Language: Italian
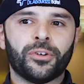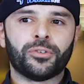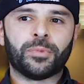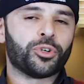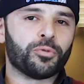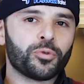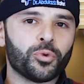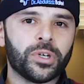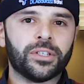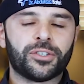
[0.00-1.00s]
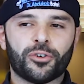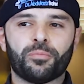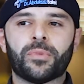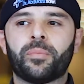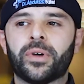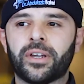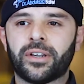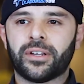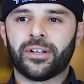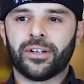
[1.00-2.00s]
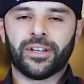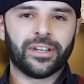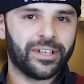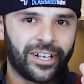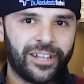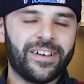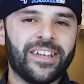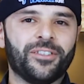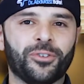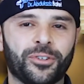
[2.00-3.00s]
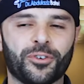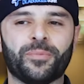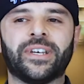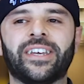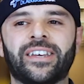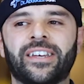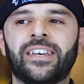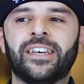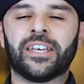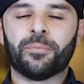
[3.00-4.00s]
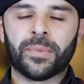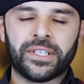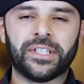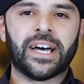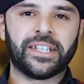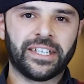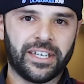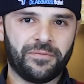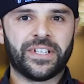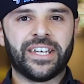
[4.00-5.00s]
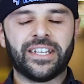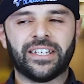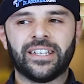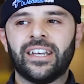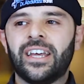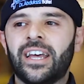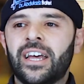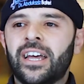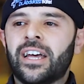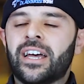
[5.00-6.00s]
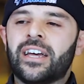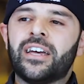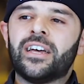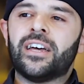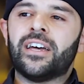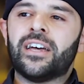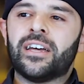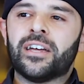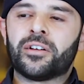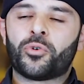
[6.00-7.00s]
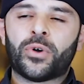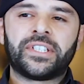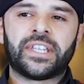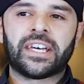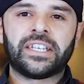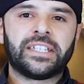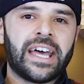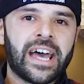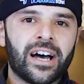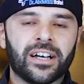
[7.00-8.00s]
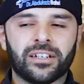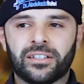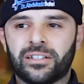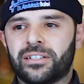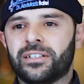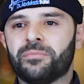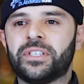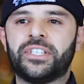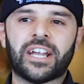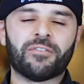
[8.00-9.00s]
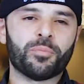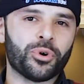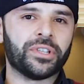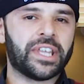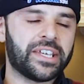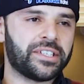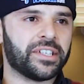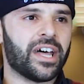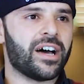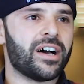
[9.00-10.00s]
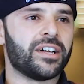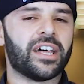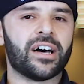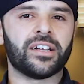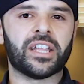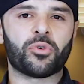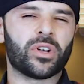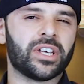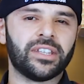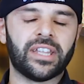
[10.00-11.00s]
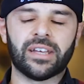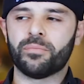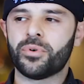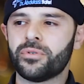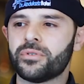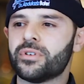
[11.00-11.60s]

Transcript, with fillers: mi trovo qui insomma, per eh, l'evento che, che, immaginate e che vedete. E questa idea eh, mi girava un po' in testa da, da, da qualche tempo